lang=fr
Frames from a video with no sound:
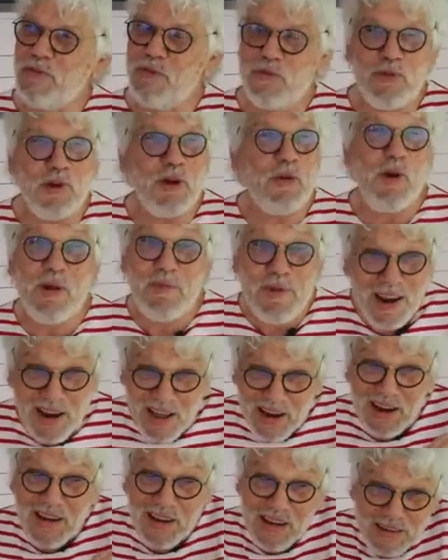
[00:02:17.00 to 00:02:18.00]
il vous voit, oui, ben à
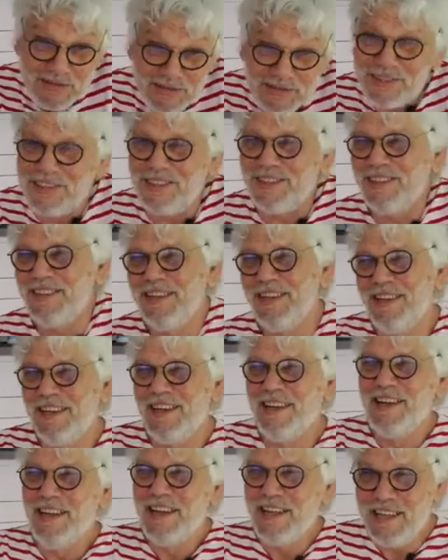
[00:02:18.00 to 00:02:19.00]
la
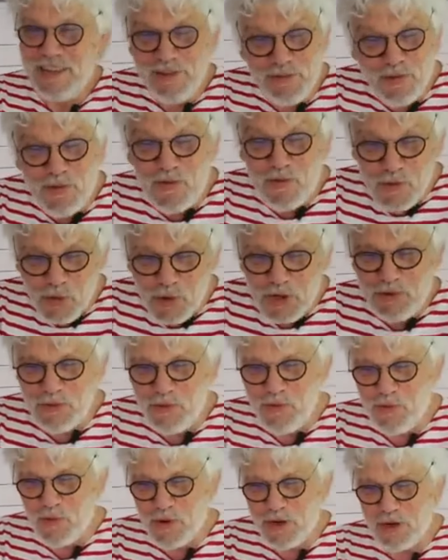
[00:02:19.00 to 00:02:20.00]
Il vous voit, il
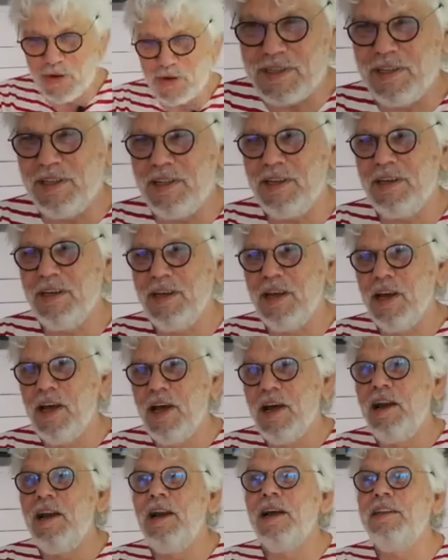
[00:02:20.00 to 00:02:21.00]
vous voit. Alors c'était
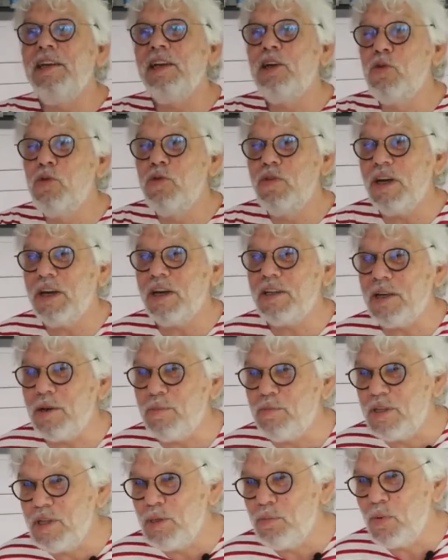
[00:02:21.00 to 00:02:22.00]
la découverte
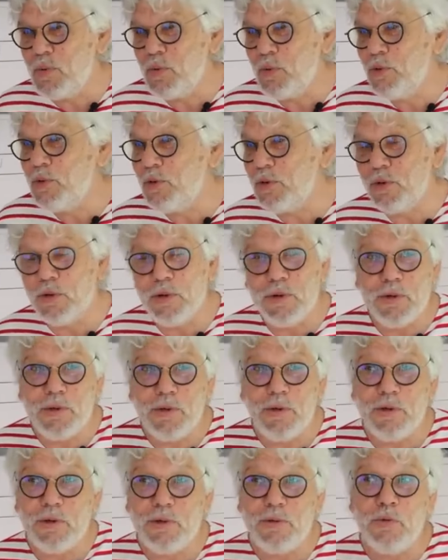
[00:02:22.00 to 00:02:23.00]
un petit peu
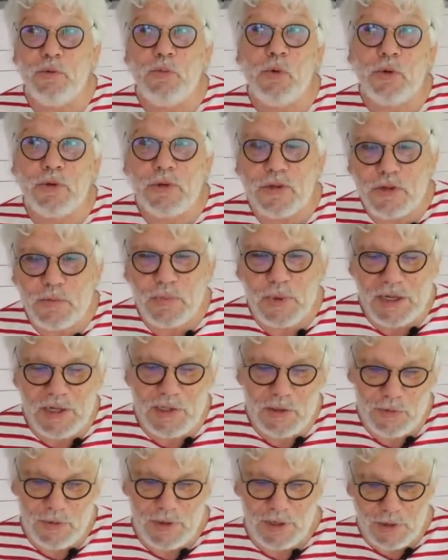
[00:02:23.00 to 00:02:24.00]
du monde
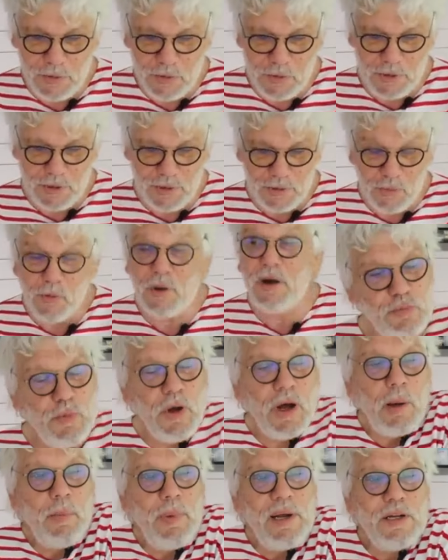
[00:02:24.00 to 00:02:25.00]
spirituel, Je me
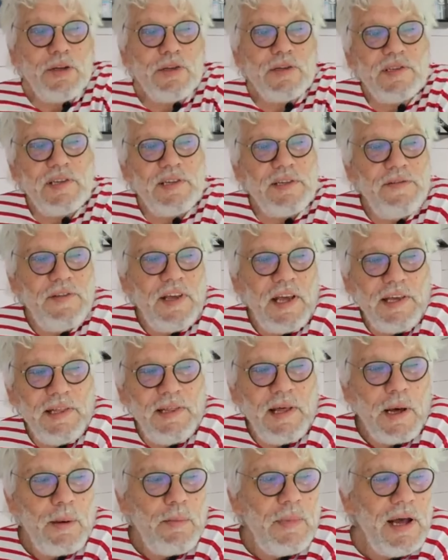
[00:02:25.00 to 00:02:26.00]
rappelle que cette vieille
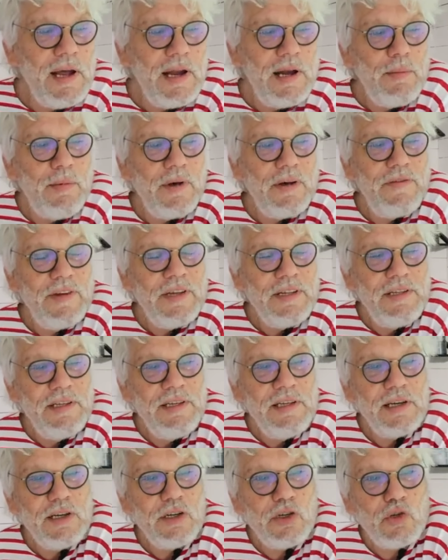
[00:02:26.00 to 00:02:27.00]
dame, elle m'avait
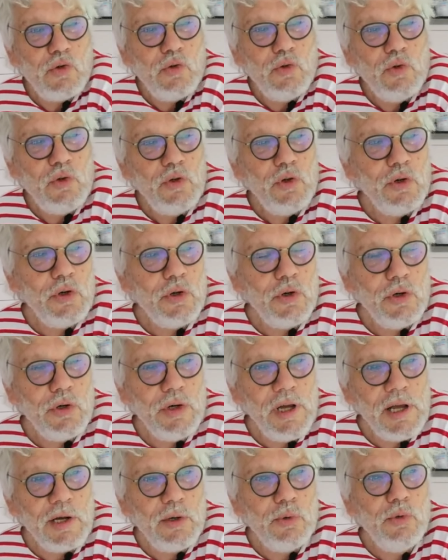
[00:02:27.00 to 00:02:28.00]
dit un jour, euh,
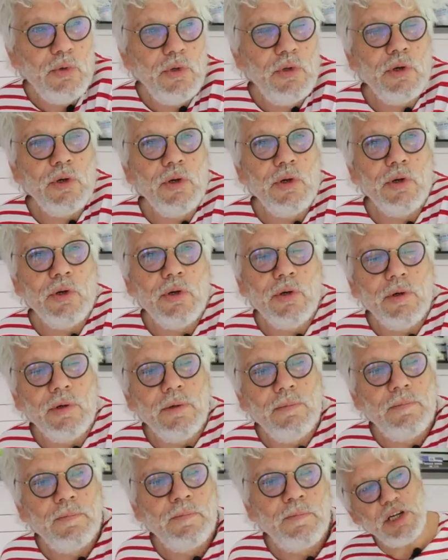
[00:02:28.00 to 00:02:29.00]
écoute, euh,
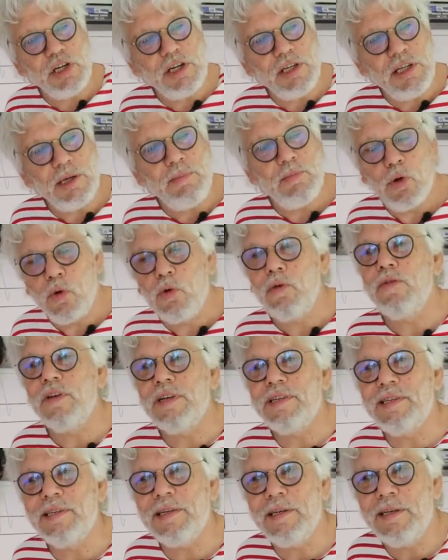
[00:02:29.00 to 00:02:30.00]
j'ai aidé me
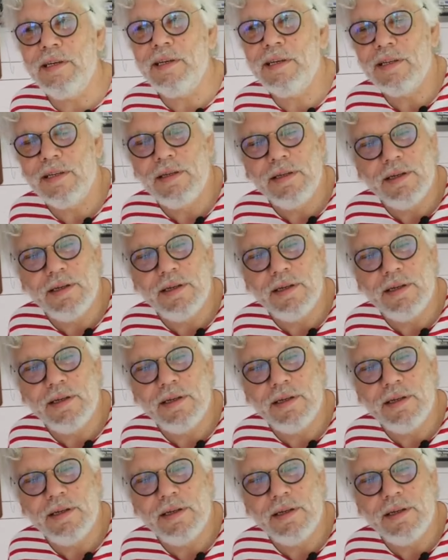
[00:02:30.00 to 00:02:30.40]
confesser,